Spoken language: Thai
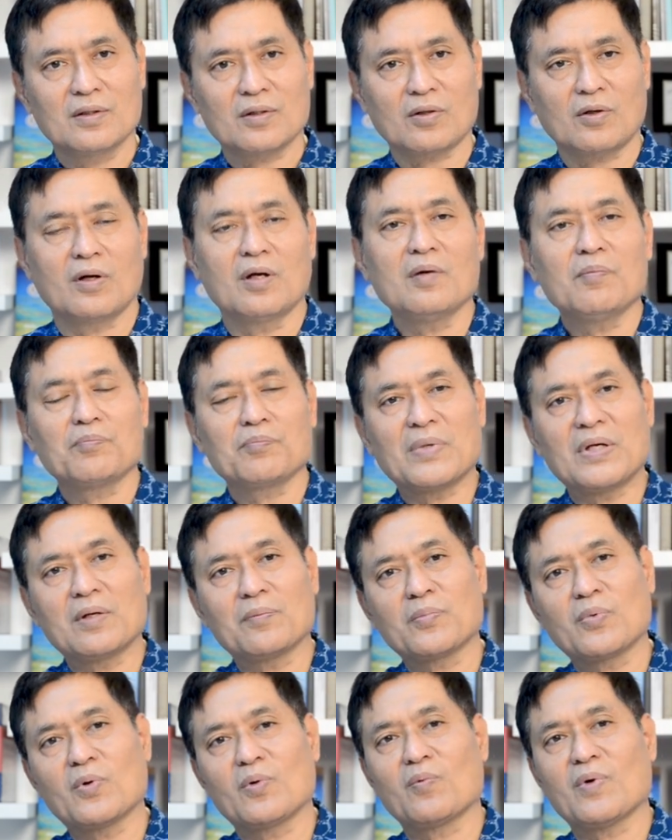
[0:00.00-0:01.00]
ต่อให้มันเป็น
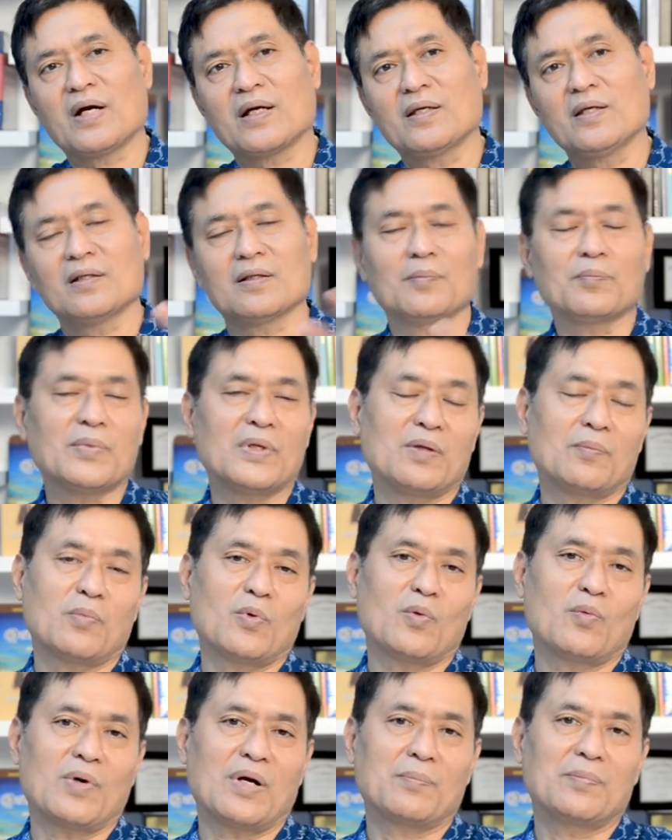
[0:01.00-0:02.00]
ลำโพงวางหิ้งหรือเป็นลำโพ
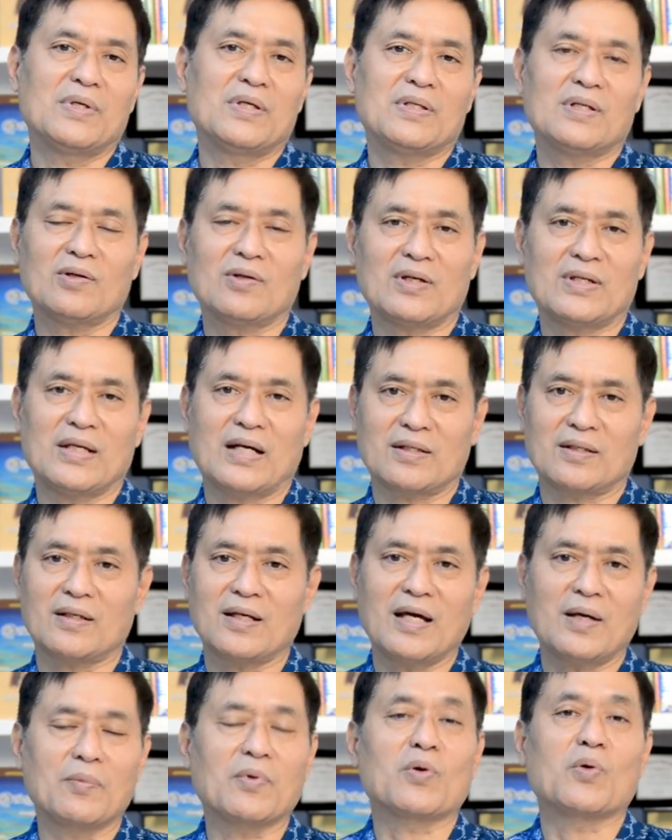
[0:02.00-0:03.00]
งวางพื้นเท่าเราอยากจะ
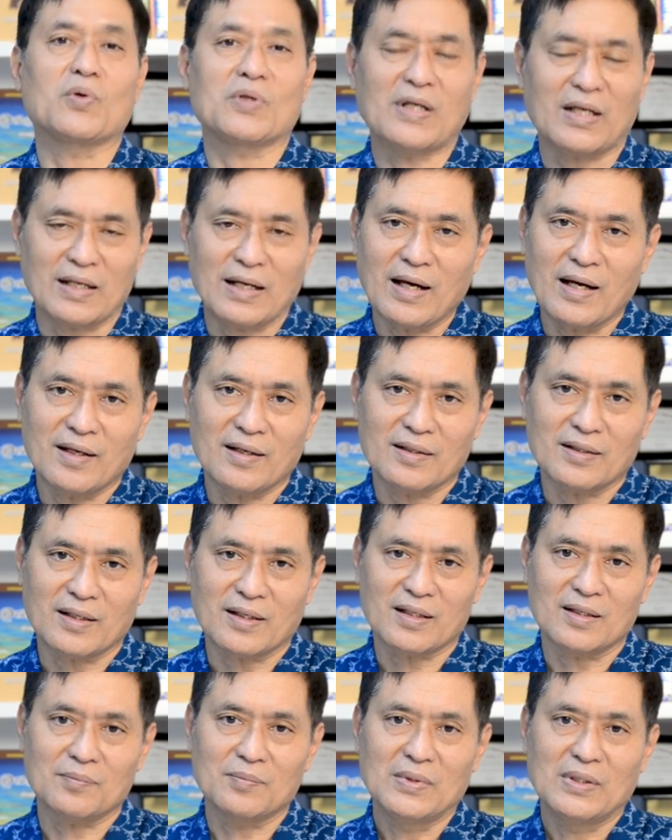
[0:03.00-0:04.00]
ได้มันคงอยากได้เลย
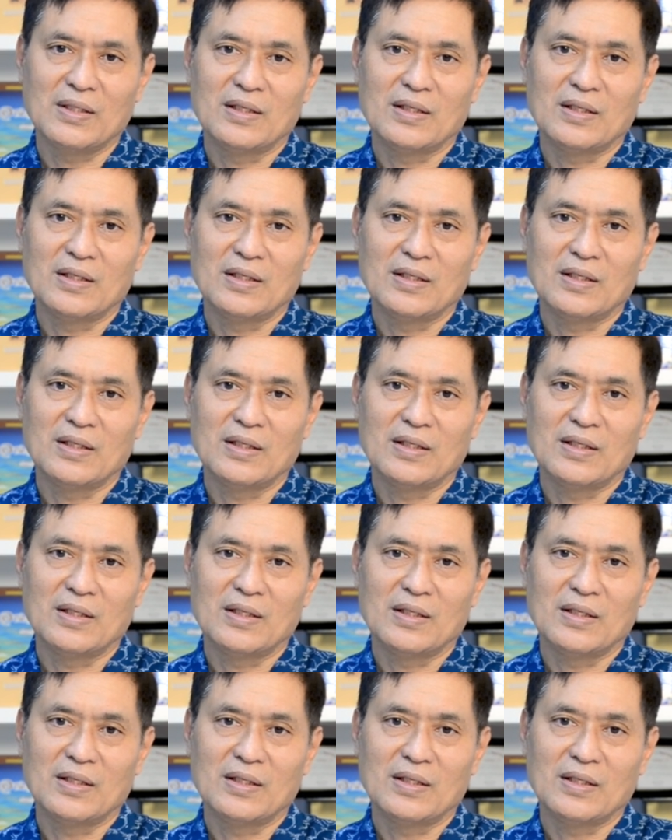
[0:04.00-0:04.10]
นะครับ